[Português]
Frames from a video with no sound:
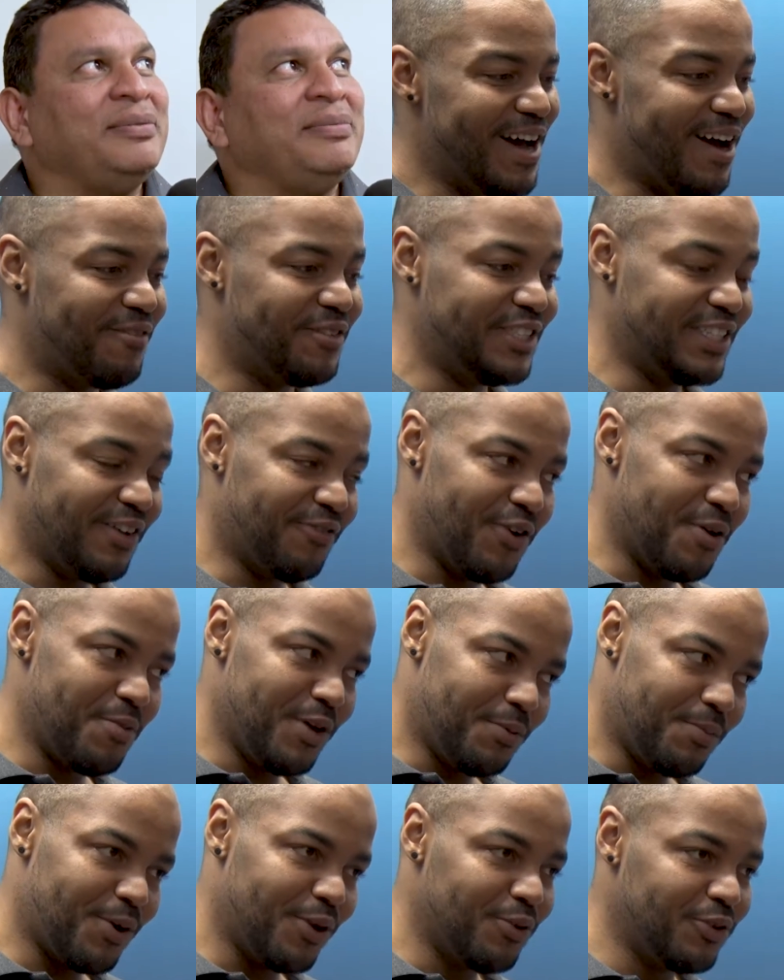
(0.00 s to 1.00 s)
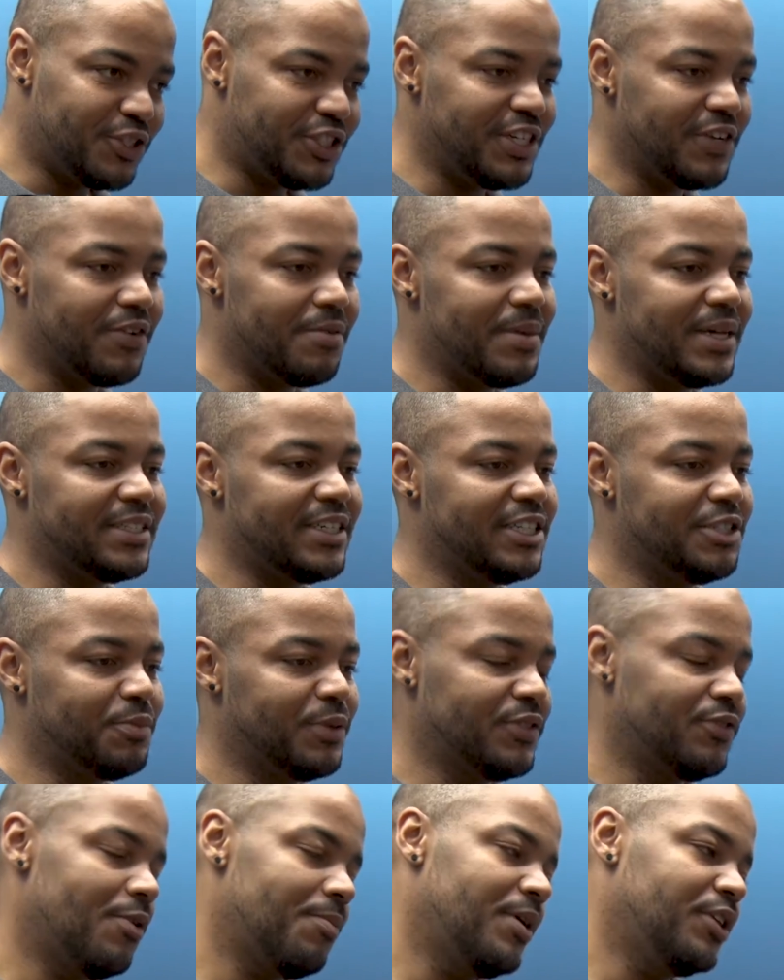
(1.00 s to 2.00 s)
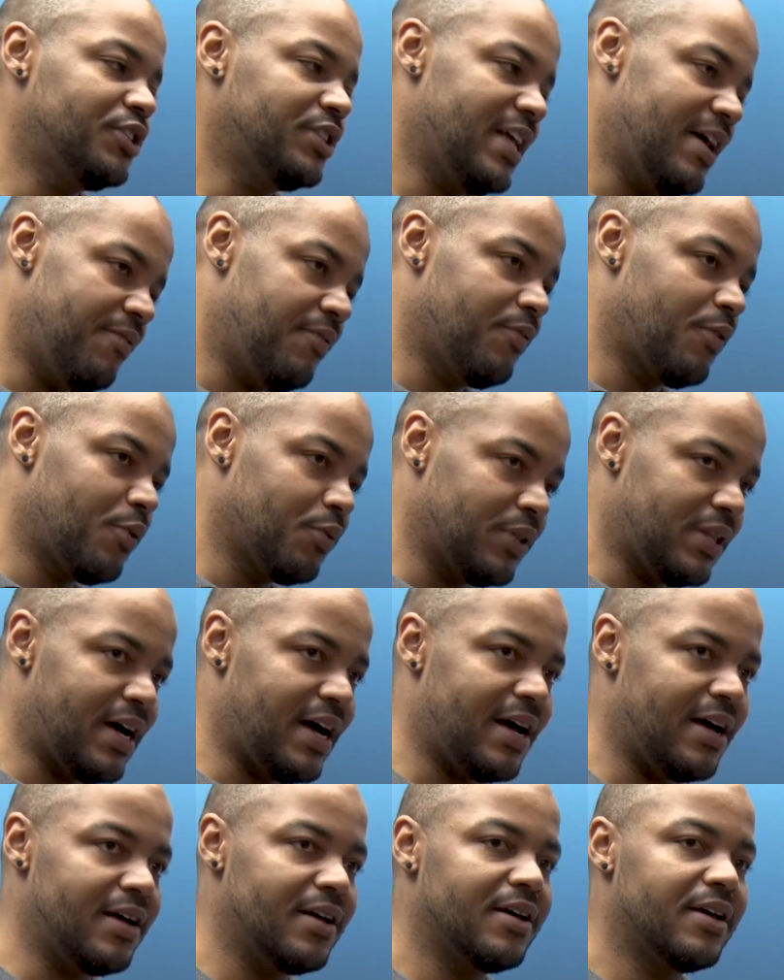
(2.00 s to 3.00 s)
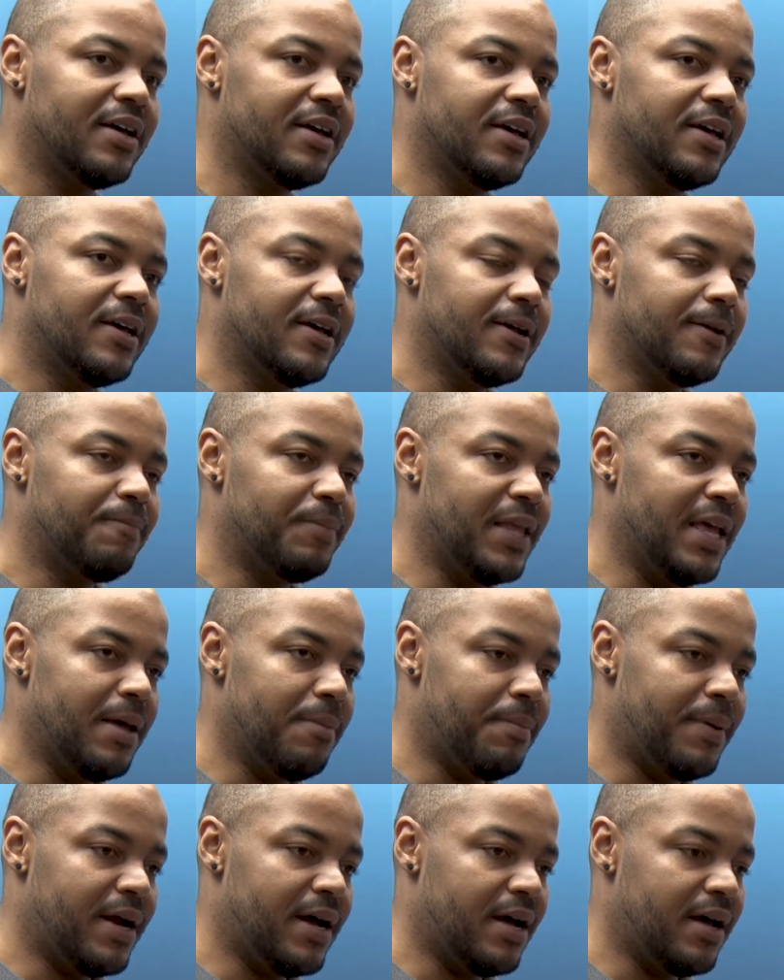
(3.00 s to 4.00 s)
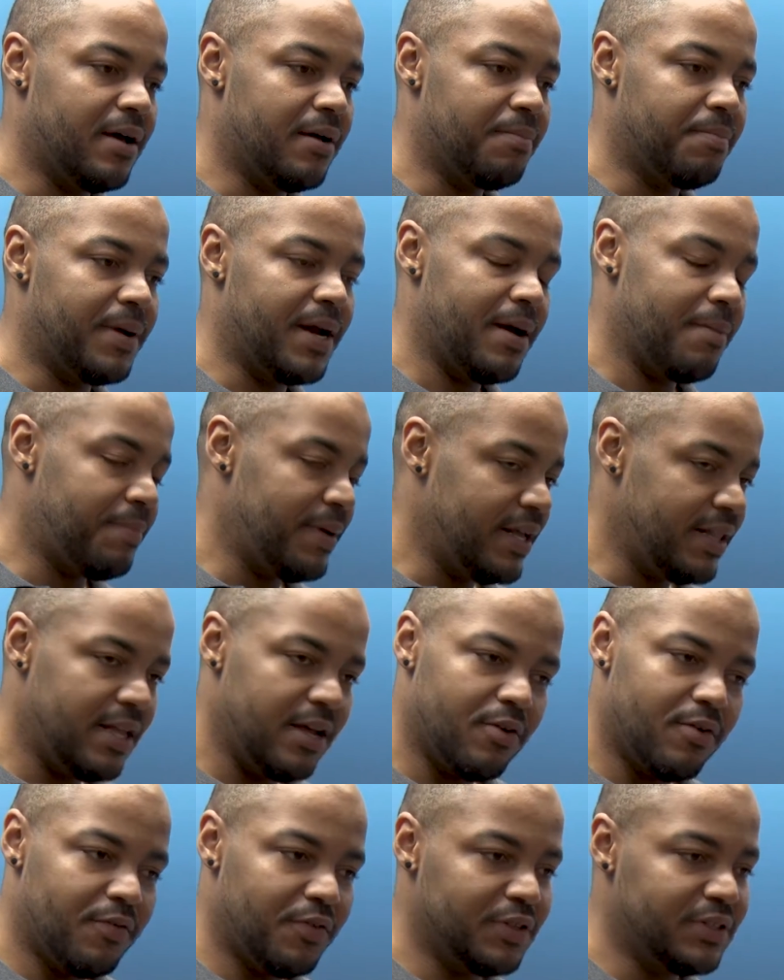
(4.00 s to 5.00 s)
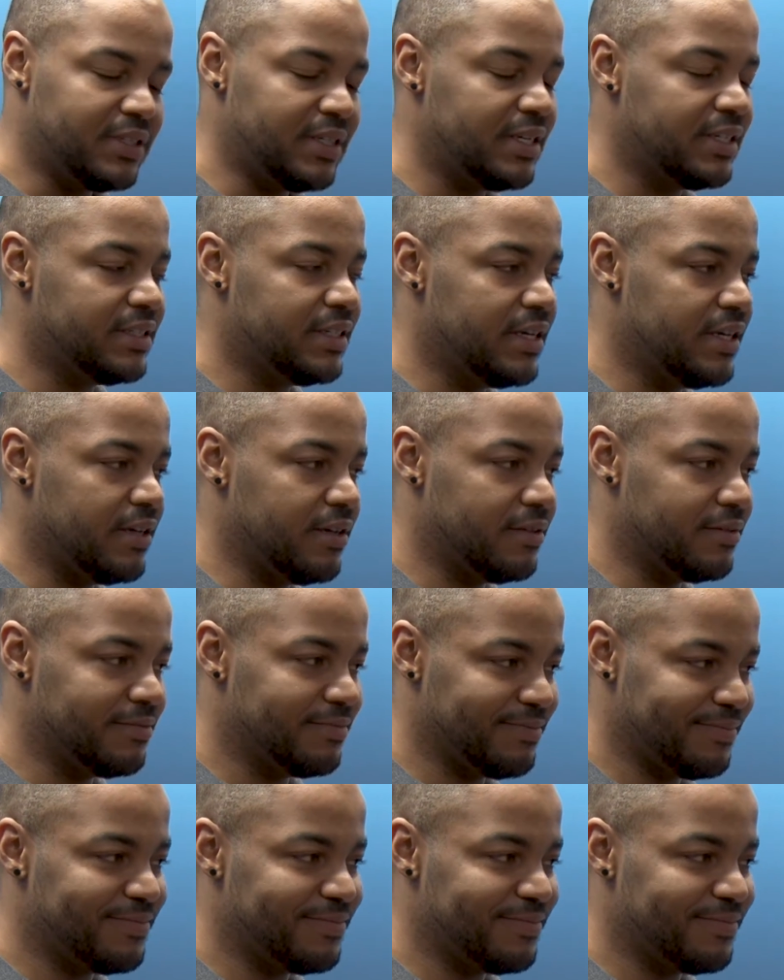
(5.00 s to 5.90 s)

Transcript: A visita foi muito produtiva, mas a gente possivelmente deve voltar né, para aprender com vocês aí.